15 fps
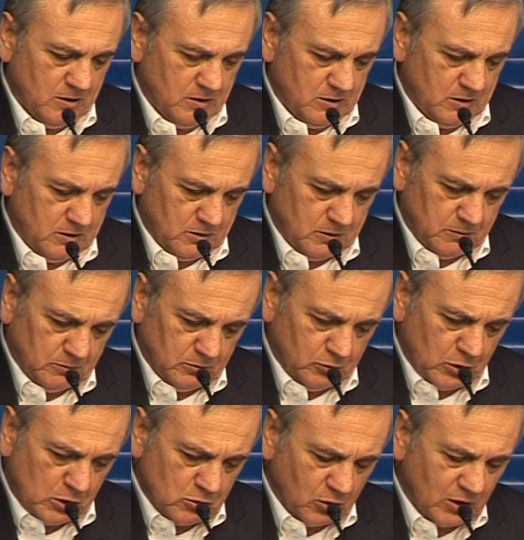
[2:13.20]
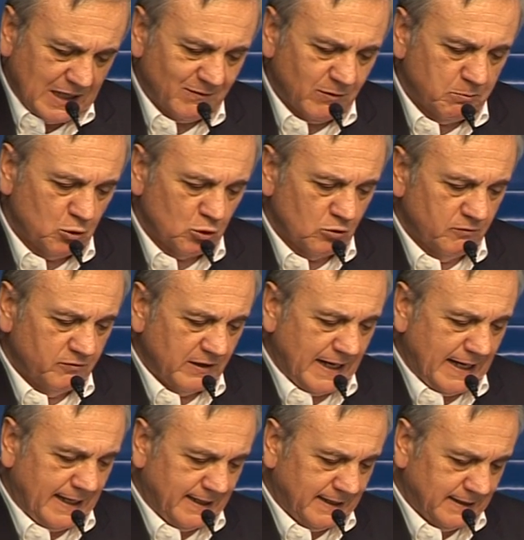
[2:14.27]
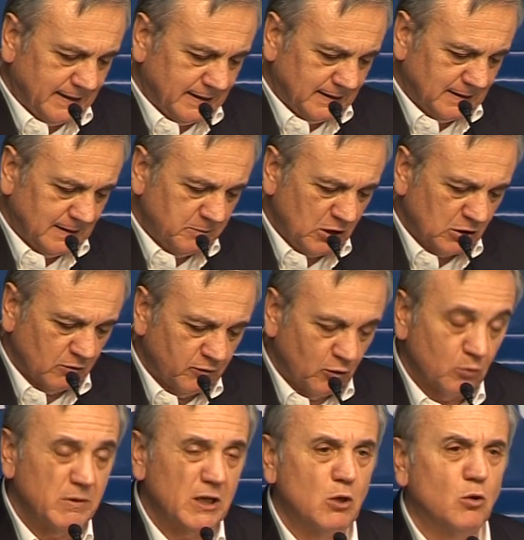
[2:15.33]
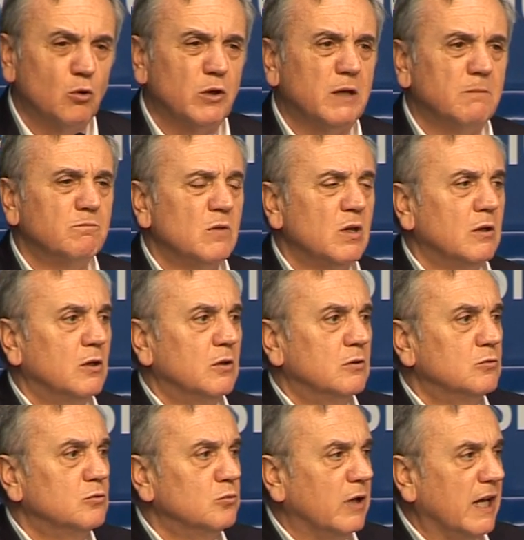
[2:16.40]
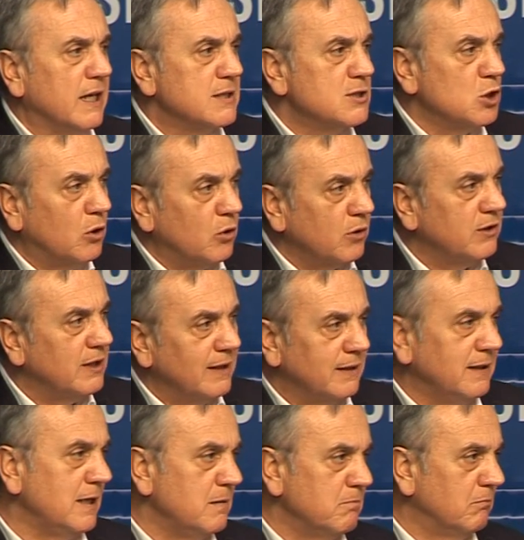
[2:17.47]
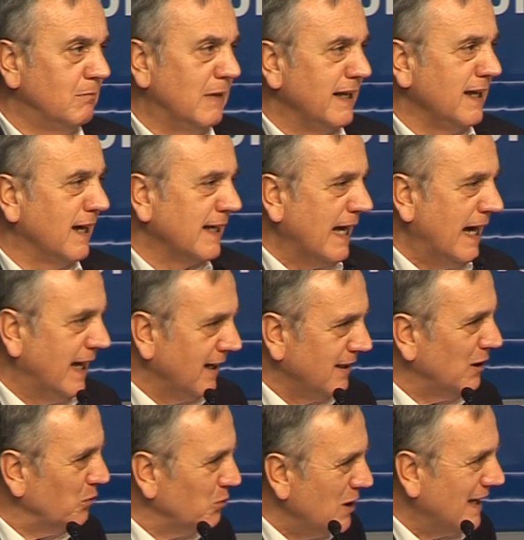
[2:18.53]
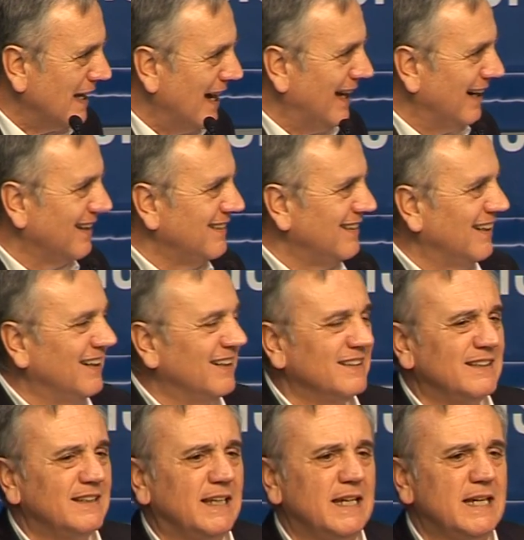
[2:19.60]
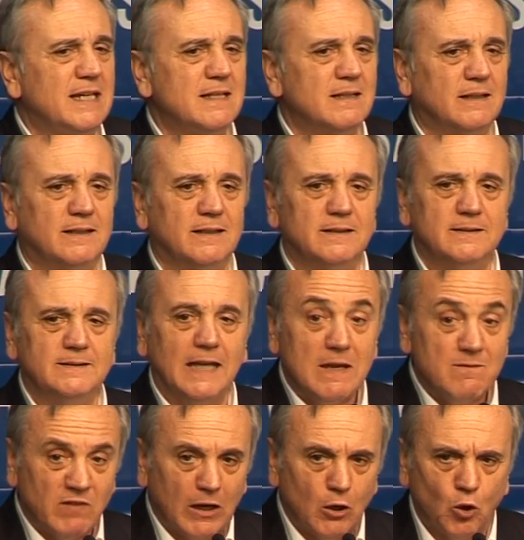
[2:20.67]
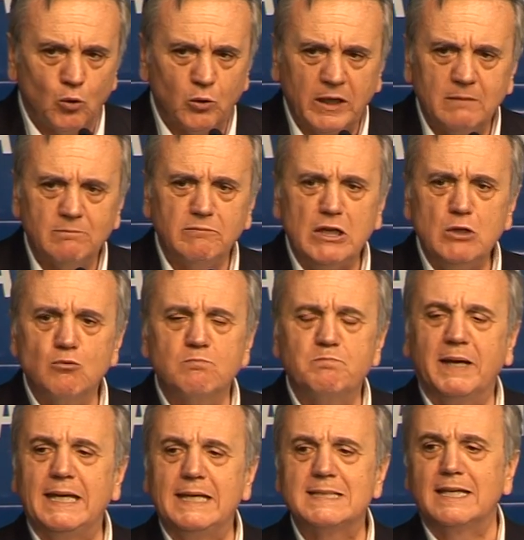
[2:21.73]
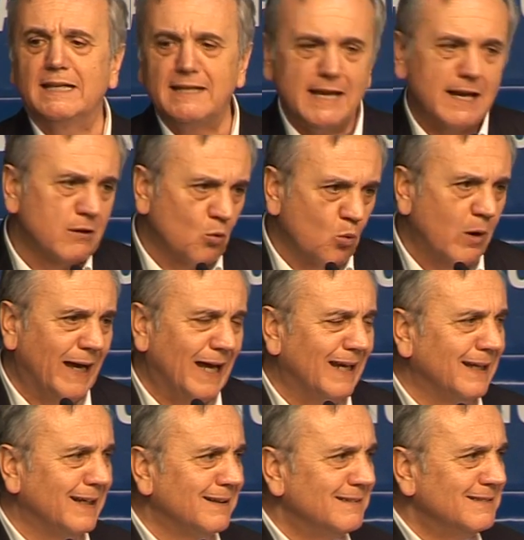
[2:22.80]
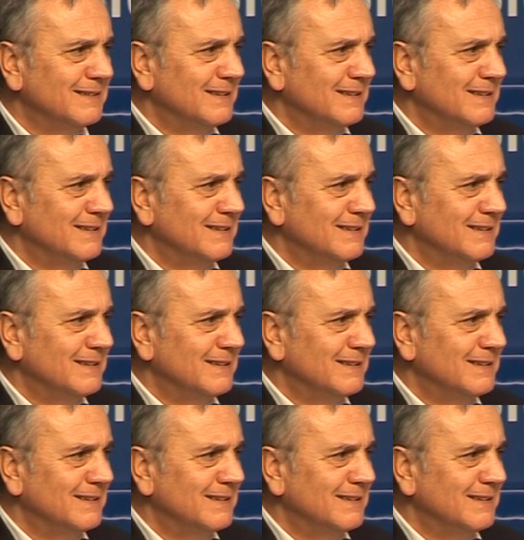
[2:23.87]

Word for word: eh, lo ricordava poco fa eh, l'amico Formigoni, una sorta di magna carta o di carta dei, eh, dei valori in un paese nel quale